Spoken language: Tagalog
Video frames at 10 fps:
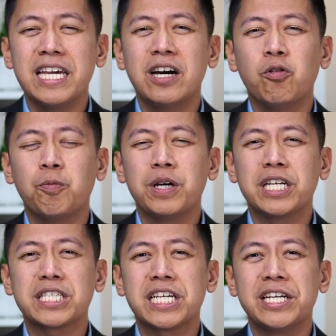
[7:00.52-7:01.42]
niya upang
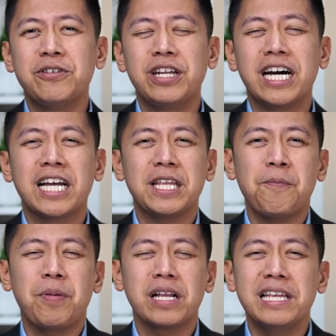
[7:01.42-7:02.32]
ang sagado ng
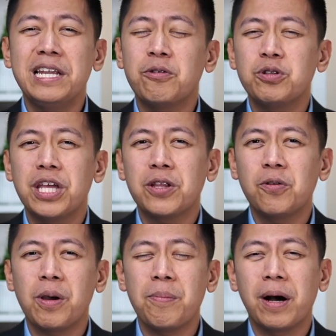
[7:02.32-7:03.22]
ating paglilingkod na
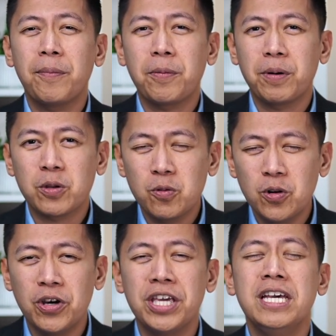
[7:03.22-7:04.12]
ito ay
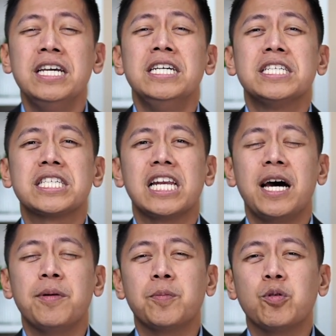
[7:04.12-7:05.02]
makapagpatuloy.
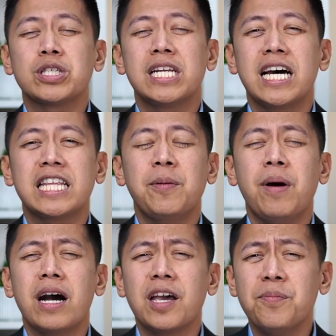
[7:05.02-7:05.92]
Salamat po sa lahat ng
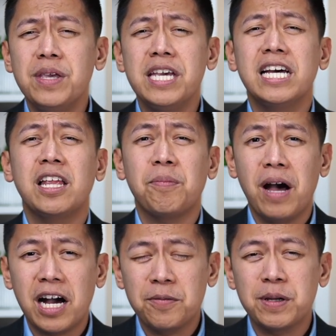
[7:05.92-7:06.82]
mga kaibigan at
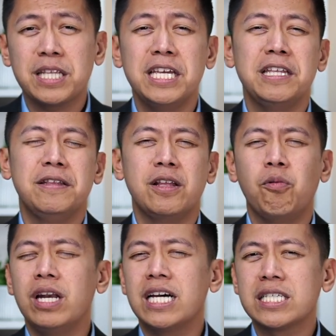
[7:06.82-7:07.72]
mga kapatid na
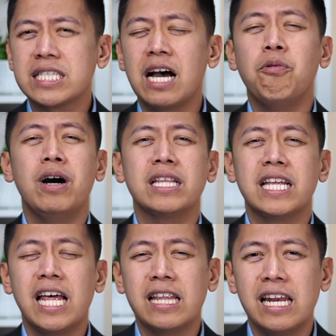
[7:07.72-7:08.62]
walang sawang
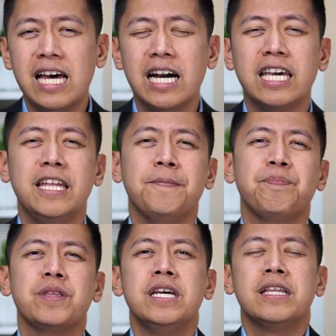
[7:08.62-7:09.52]
nananalangin,
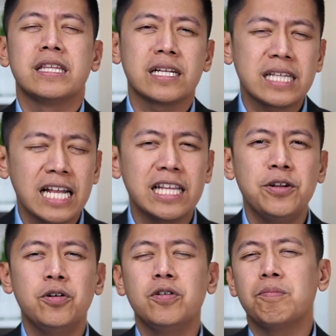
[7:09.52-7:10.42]

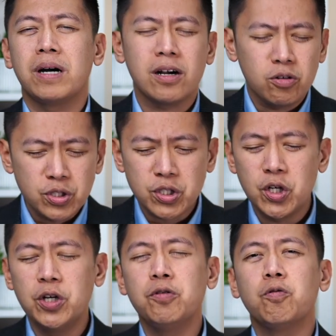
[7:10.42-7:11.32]
nagtatanong, mga
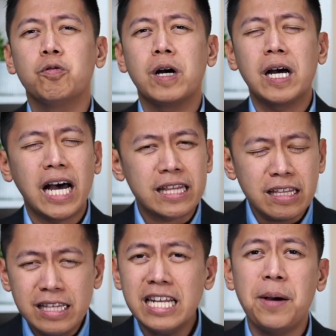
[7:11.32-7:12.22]
concern, at
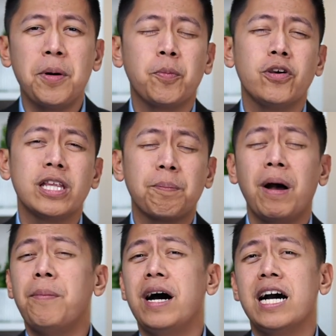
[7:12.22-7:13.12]
hindi lamang po yung
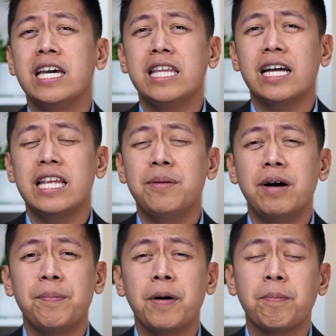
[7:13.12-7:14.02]
nagbabahagi ng kanilang
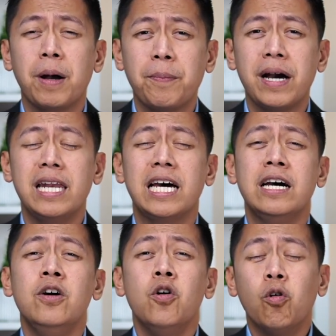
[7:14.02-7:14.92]
mga
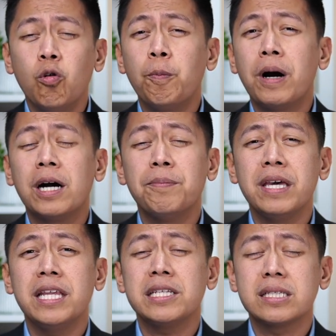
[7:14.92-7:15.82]
pagpapala upang ang
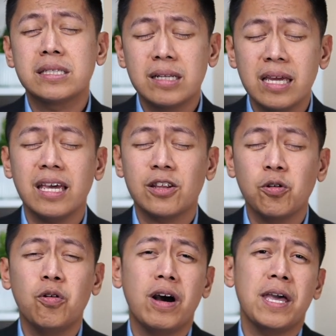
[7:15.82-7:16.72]
meaning string
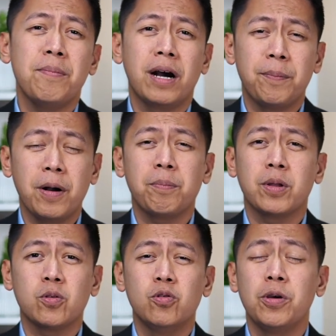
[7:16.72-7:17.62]
ito ay
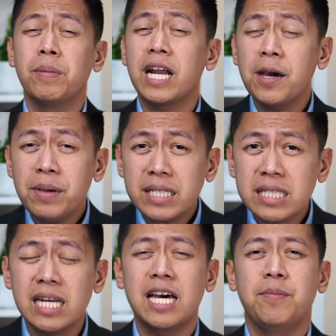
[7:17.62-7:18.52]
makapagpatuloy. Maraming
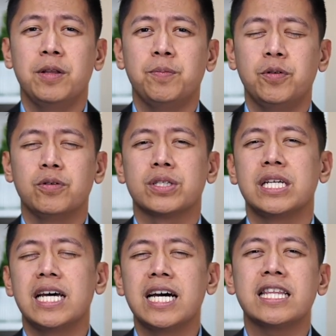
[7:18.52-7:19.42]
salamat po sa
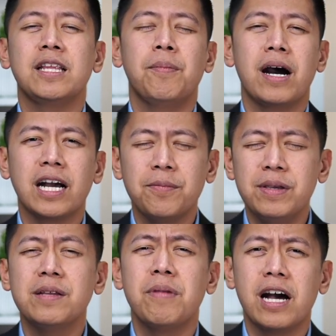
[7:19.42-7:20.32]
lahat ng mga
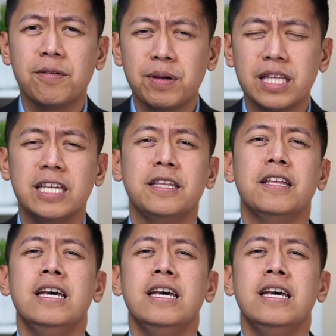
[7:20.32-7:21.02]
kaibigan, mga kapatid,